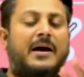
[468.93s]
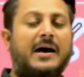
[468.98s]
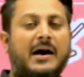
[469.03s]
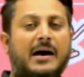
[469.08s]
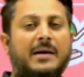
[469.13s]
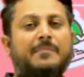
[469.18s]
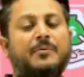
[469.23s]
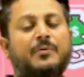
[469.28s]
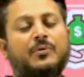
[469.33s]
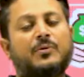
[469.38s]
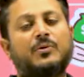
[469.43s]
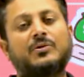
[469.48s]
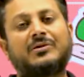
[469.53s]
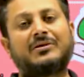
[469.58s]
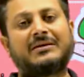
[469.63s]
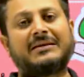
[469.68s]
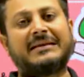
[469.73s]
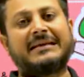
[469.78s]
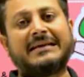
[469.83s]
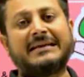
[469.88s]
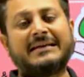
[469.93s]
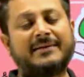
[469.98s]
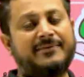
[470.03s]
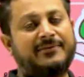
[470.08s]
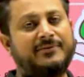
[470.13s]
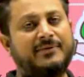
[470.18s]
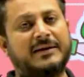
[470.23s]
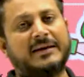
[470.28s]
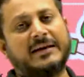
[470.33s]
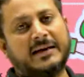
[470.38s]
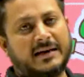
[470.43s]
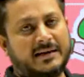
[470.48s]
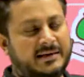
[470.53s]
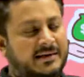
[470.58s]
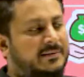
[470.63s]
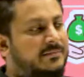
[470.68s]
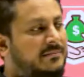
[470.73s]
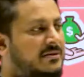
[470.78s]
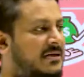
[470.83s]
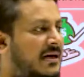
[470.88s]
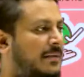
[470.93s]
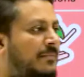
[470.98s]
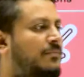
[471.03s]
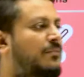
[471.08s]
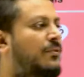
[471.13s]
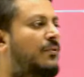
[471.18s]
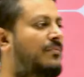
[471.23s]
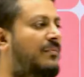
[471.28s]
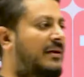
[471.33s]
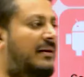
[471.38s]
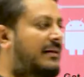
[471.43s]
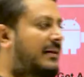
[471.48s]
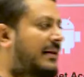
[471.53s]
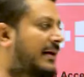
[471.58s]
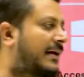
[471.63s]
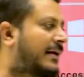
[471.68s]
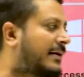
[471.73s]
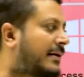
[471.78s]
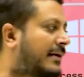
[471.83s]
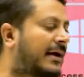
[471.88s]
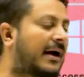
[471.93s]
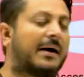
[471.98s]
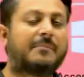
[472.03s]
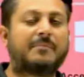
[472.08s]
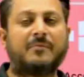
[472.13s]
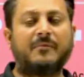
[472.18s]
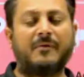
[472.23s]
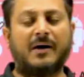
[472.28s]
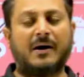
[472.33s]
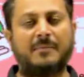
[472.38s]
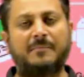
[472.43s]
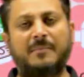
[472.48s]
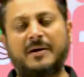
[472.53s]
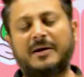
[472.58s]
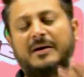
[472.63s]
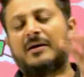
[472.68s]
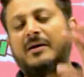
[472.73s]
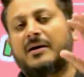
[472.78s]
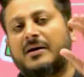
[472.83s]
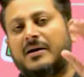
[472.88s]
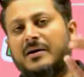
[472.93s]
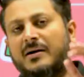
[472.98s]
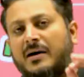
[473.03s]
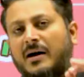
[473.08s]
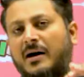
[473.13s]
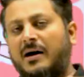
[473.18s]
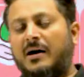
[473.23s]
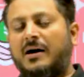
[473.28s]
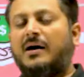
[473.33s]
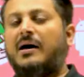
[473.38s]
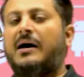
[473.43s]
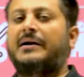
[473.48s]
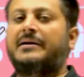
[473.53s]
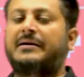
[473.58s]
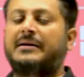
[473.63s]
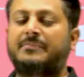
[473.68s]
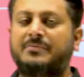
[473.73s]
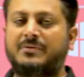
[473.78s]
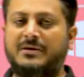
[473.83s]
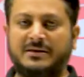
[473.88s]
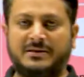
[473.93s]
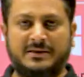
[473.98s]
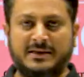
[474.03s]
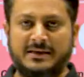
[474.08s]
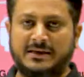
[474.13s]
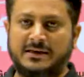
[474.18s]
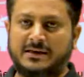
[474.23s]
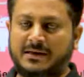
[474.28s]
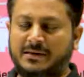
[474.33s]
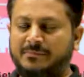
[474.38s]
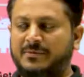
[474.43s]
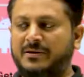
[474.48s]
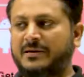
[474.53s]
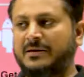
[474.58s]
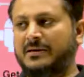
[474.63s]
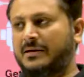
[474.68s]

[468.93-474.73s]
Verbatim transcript: आपको तीन फ्री अटेम्प्ट आपको मिलते हैं कि आप वहां पर अटेम्प्ट तीन अटेम्प्ट